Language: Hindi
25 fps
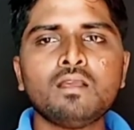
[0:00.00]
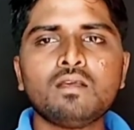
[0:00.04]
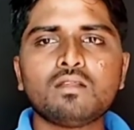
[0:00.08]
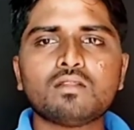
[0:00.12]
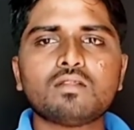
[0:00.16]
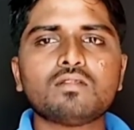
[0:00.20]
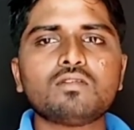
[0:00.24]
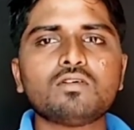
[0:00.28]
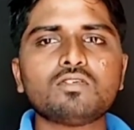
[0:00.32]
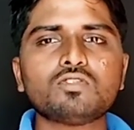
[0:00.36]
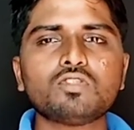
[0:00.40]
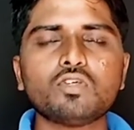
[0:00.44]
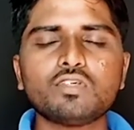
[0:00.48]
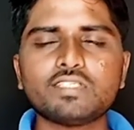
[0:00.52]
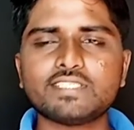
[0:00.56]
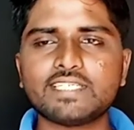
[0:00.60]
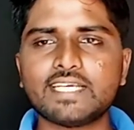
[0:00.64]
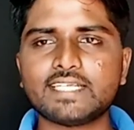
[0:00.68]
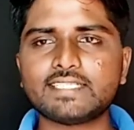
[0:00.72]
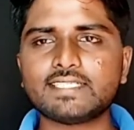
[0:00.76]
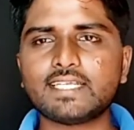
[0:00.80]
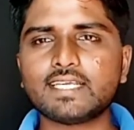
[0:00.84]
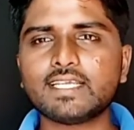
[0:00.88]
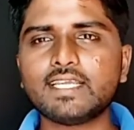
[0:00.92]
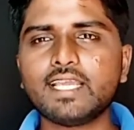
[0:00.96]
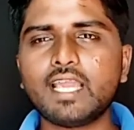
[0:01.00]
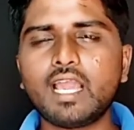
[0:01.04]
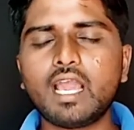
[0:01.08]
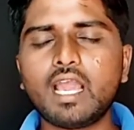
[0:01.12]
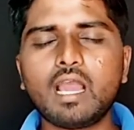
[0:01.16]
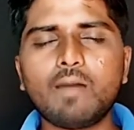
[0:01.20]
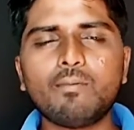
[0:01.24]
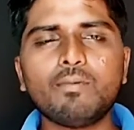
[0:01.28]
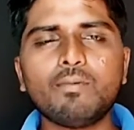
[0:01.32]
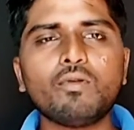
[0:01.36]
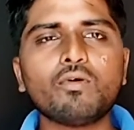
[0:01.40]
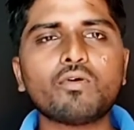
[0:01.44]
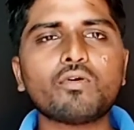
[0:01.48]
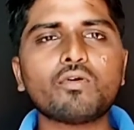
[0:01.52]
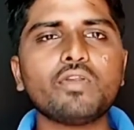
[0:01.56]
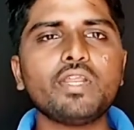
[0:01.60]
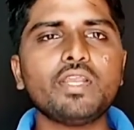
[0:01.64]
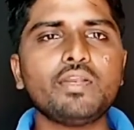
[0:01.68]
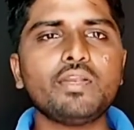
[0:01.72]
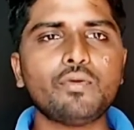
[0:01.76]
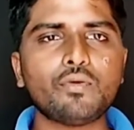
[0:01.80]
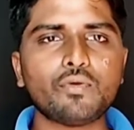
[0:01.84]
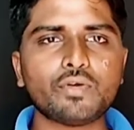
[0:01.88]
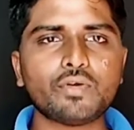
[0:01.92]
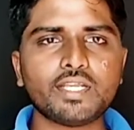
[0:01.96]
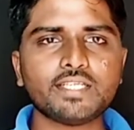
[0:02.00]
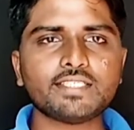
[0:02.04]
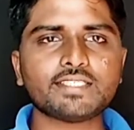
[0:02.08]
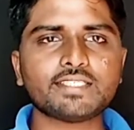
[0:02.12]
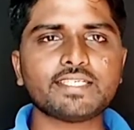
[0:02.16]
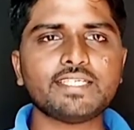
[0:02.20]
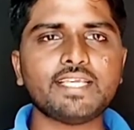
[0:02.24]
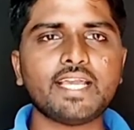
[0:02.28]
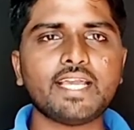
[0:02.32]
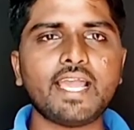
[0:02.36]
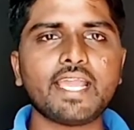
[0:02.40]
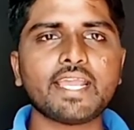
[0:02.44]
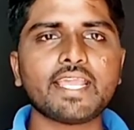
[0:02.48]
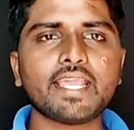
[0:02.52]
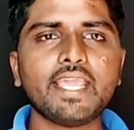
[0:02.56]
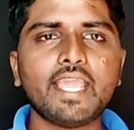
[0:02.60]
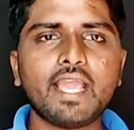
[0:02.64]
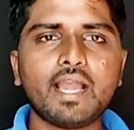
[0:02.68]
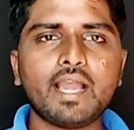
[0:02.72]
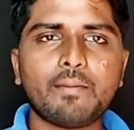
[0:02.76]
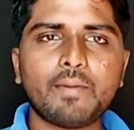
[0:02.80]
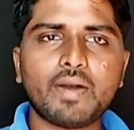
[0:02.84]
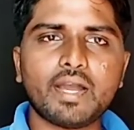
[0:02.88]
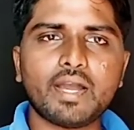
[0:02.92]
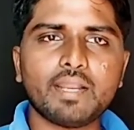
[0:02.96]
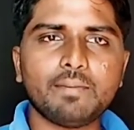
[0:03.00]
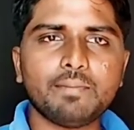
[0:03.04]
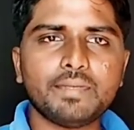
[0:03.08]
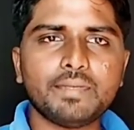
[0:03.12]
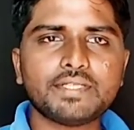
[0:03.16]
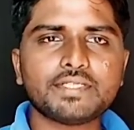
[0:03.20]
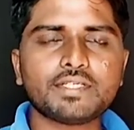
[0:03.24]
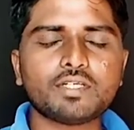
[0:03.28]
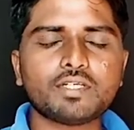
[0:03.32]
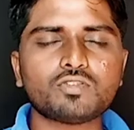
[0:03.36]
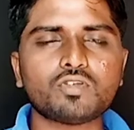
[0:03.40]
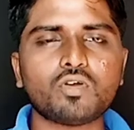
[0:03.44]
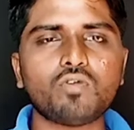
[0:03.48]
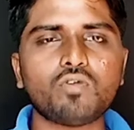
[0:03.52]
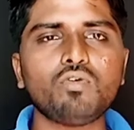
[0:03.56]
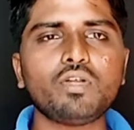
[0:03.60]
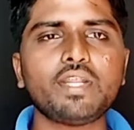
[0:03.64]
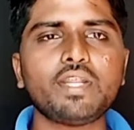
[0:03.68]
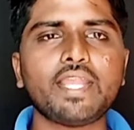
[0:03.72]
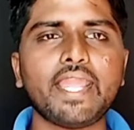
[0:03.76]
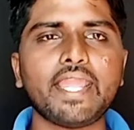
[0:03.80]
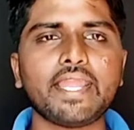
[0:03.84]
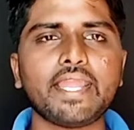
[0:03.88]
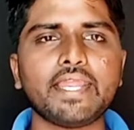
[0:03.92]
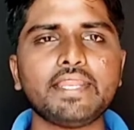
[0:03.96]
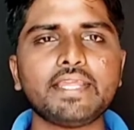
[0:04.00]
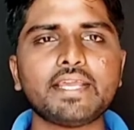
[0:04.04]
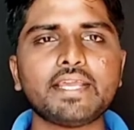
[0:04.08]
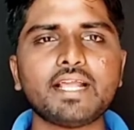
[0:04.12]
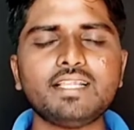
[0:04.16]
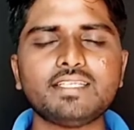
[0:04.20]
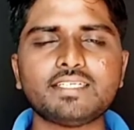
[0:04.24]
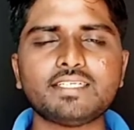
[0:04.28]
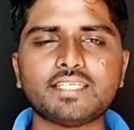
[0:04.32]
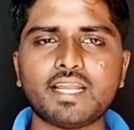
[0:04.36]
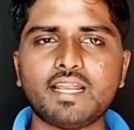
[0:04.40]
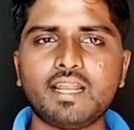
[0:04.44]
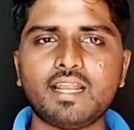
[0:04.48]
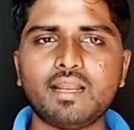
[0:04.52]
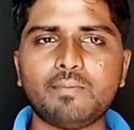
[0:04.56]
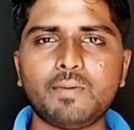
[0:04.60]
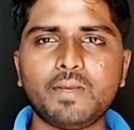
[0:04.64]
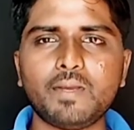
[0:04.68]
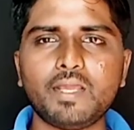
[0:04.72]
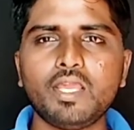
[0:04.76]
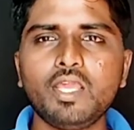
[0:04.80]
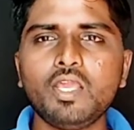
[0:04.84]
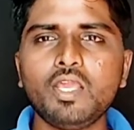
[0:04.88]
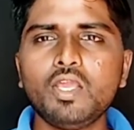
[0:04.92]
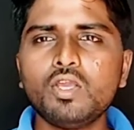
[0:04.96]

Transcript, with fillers: तो दोस्तों जैसा कि आप लोगों ने नोटिस किया है कि हमारे मिस्टर सोनू टेक्निकल चैनल पे